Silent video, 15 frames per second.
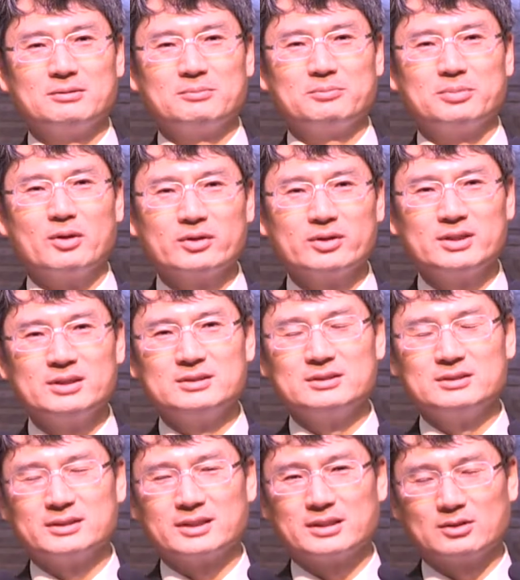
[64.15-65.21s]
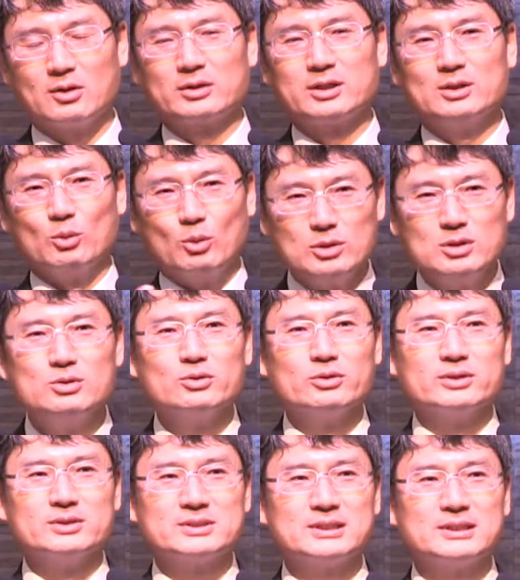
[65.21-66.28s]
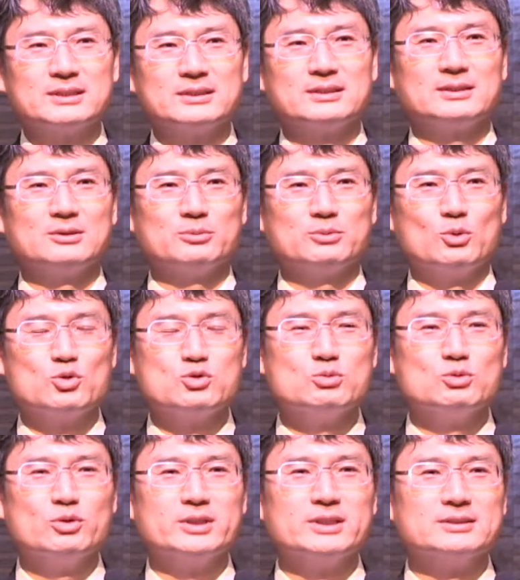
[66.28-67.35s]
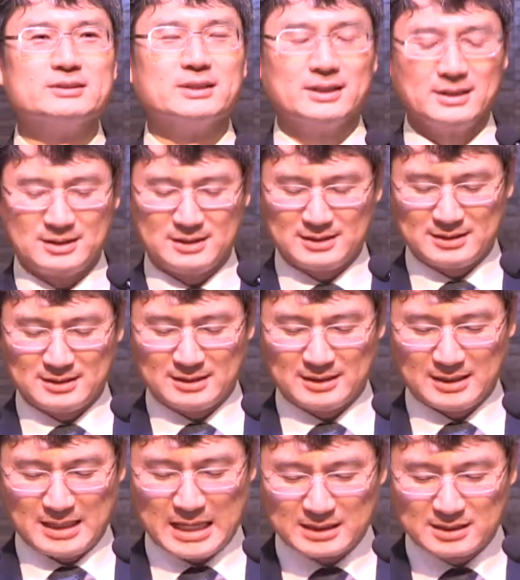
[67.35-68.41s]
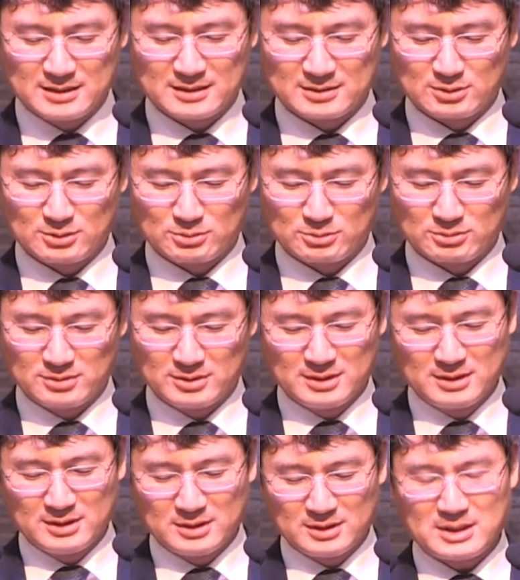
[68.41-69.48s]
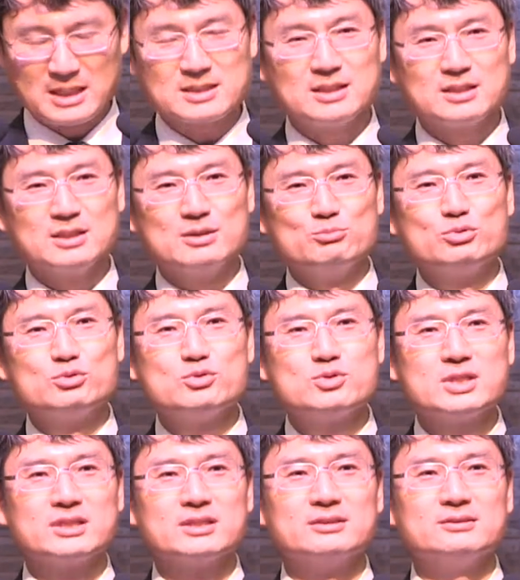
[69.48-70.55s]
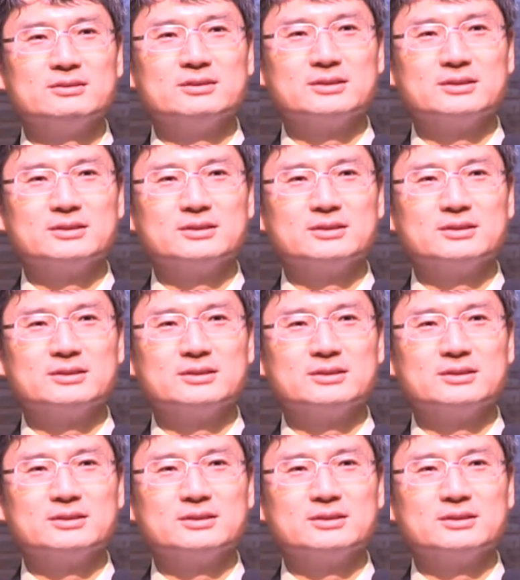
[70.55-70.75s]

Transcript: 변기를 이렇게 덮개를 올리고 어줌을 넣어야 되는데 안 그렇고 항상 이 묻잖아요. 었